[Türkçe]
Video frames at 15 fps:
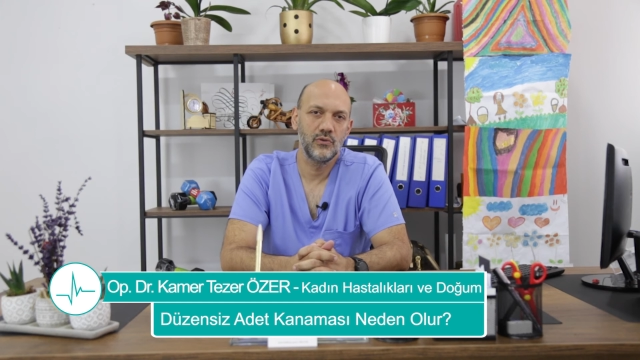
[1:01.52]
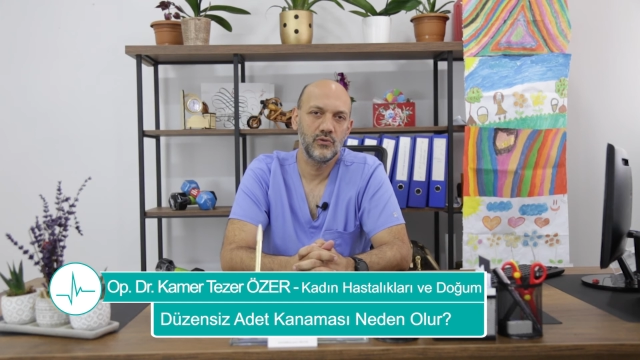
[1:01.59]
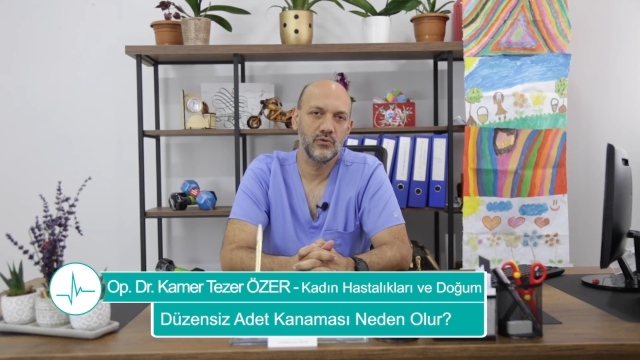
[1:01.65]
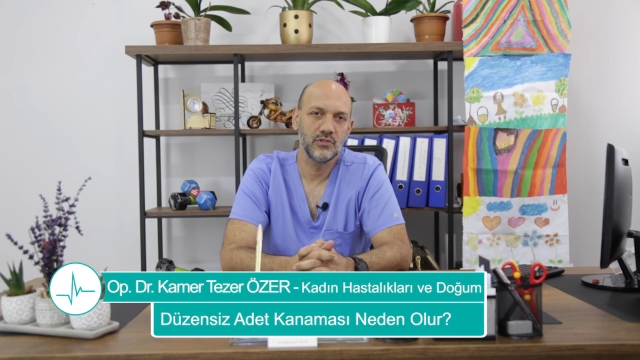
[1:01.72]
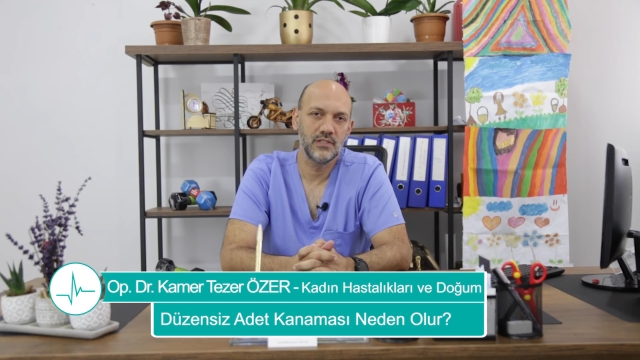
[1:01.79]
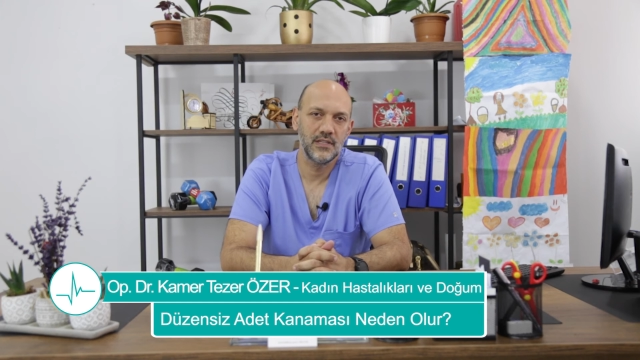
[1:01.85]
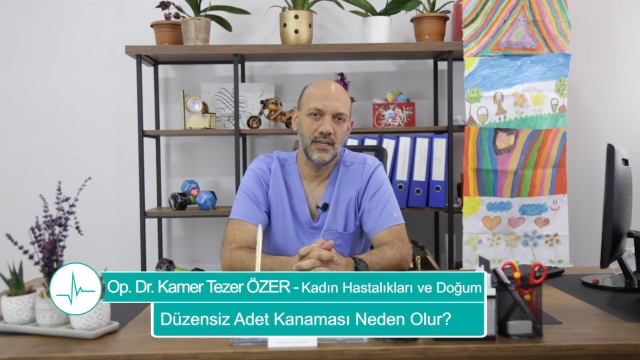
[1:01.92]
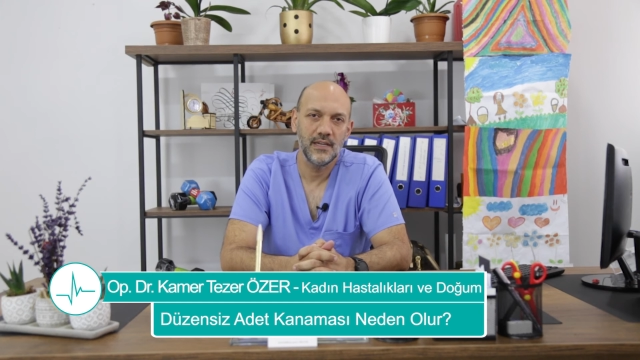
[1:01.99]

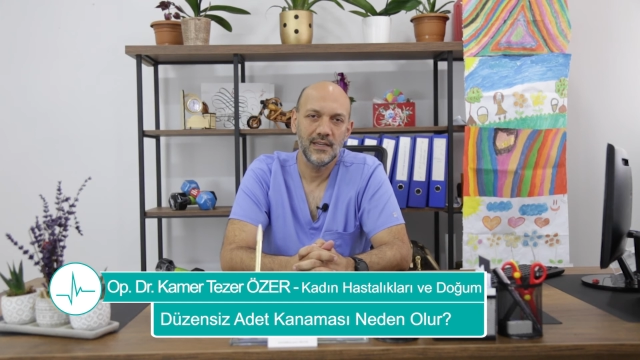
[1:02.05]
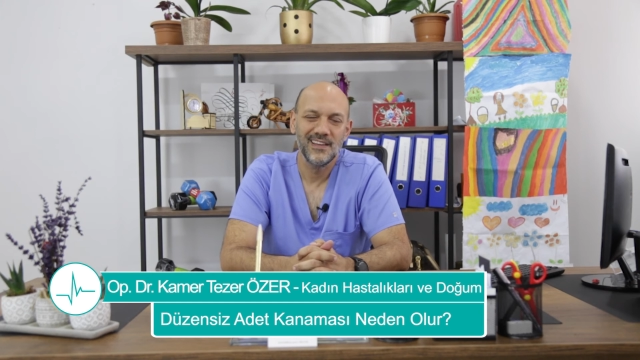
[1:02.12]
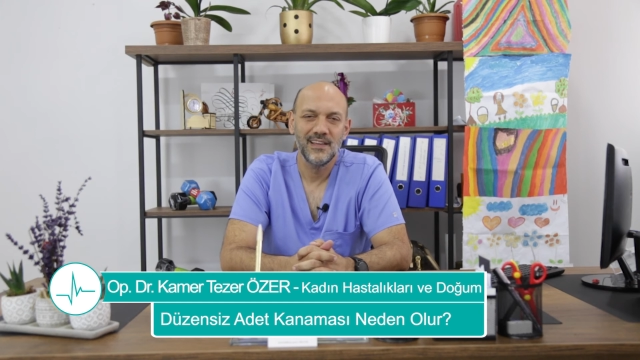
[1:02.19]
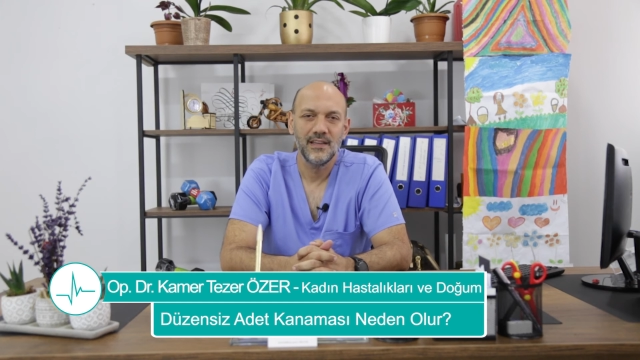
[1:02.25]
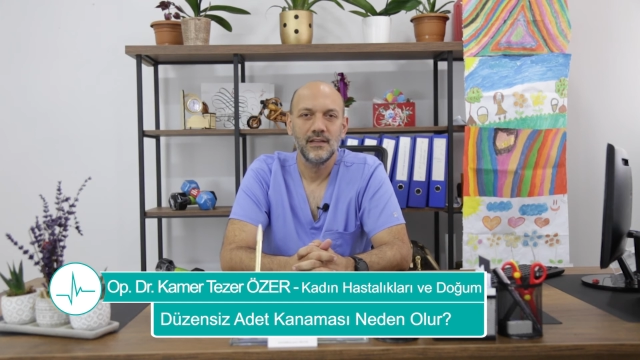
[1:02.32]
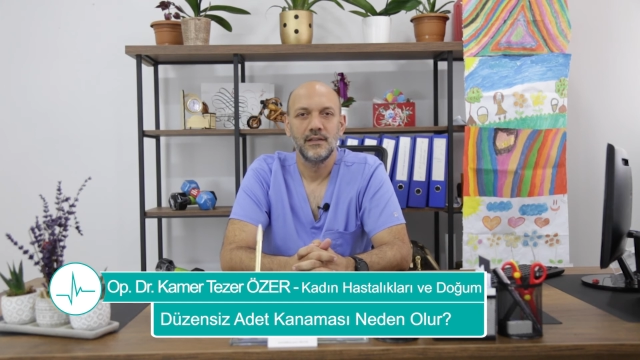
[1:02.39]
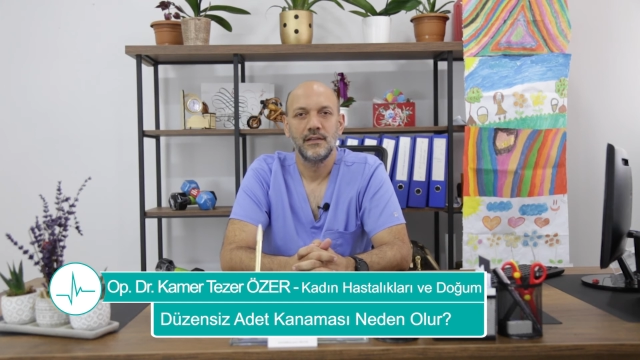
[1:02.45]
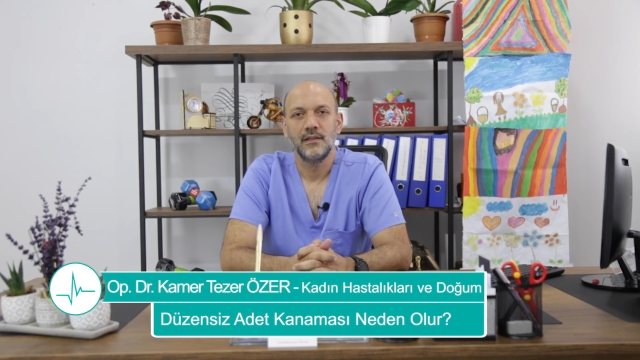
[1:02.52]
görürse
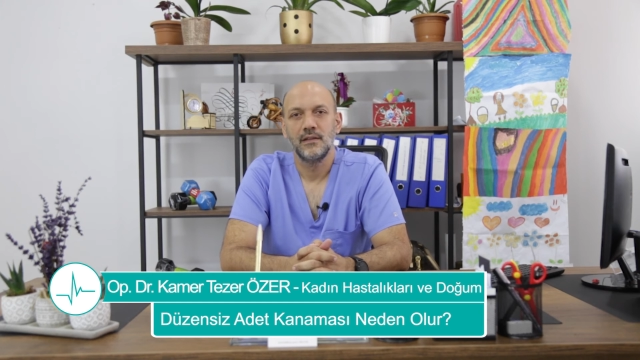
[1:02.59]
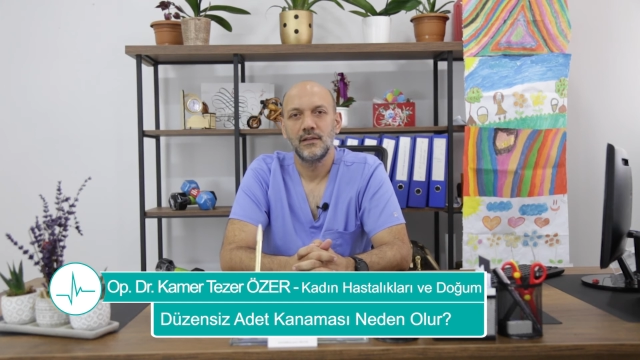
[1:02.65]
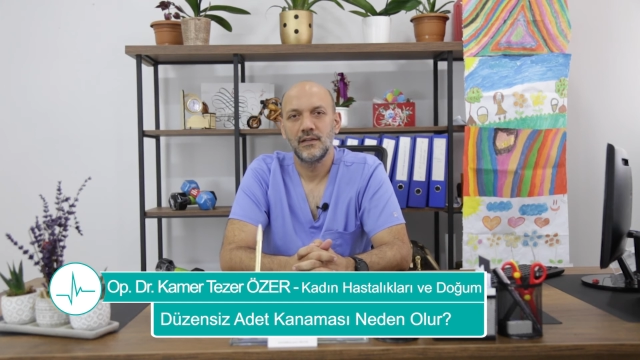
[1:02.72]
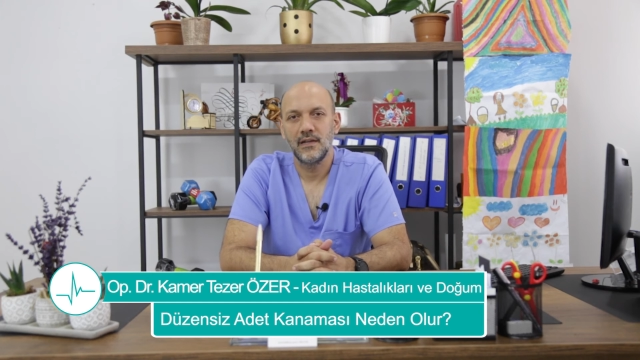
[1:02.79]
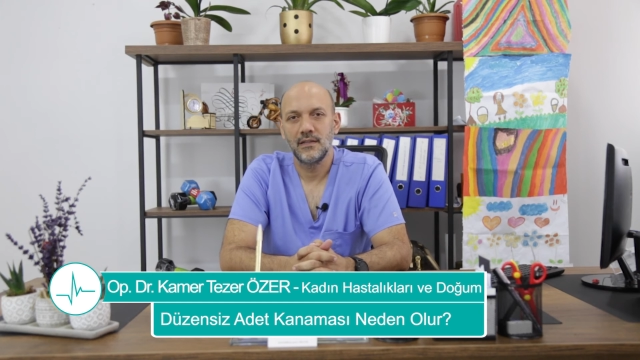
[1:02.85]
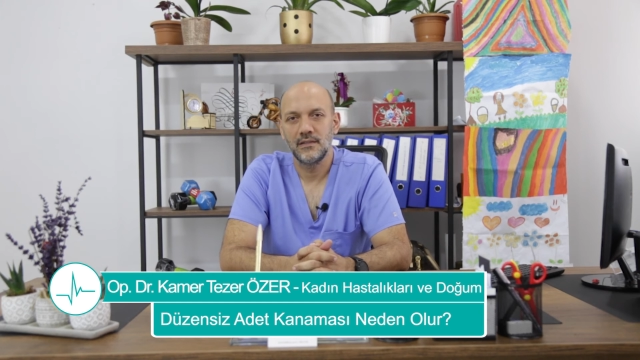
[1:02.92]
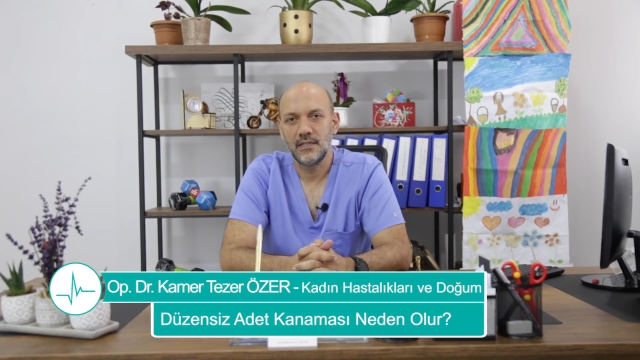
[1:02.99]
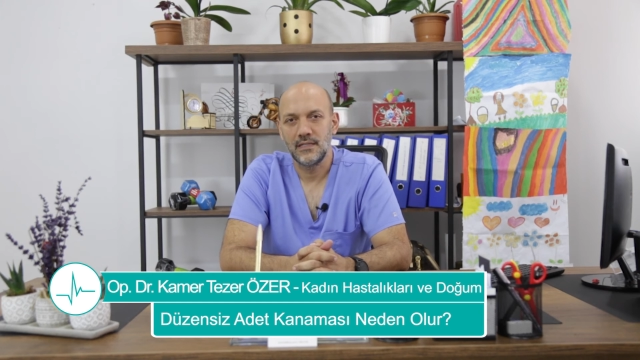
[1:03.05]

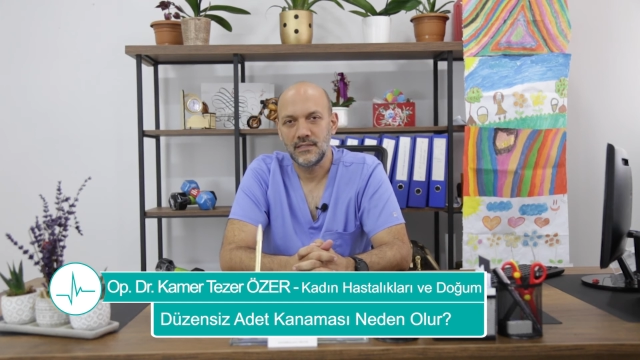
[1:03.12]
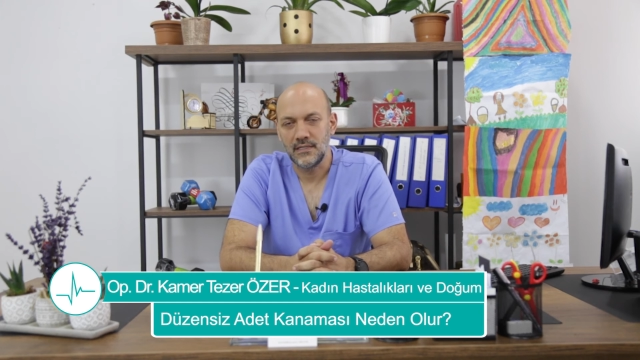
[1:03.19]
kan